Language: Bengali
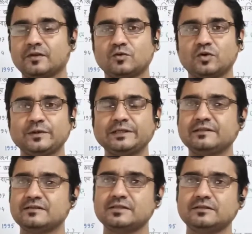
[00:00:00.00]
কোনো একটি
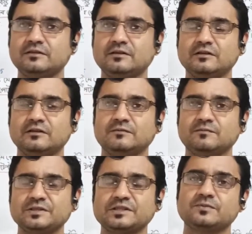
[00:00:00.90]
দেশে
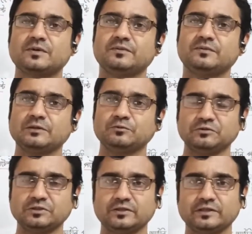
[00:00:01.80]
বিশেষভাবে
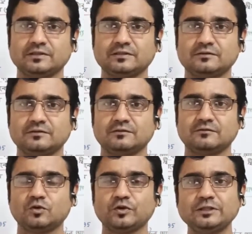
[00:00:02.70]
ব্যবহৃত হয়
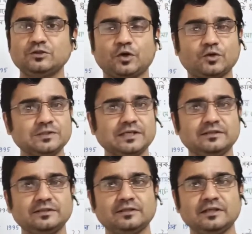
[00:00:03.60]
কোনো একটি
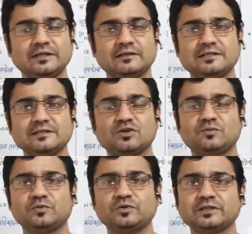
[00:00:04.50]
জনজাতি সে
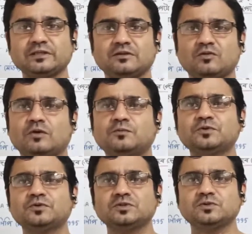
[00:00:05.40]
সম্পর্কে
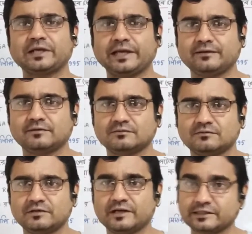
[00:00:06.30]
অফুরন্ত জ্ঞান
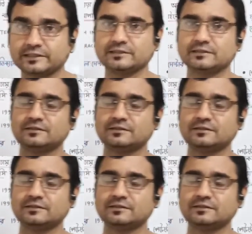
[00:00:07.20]
রাখে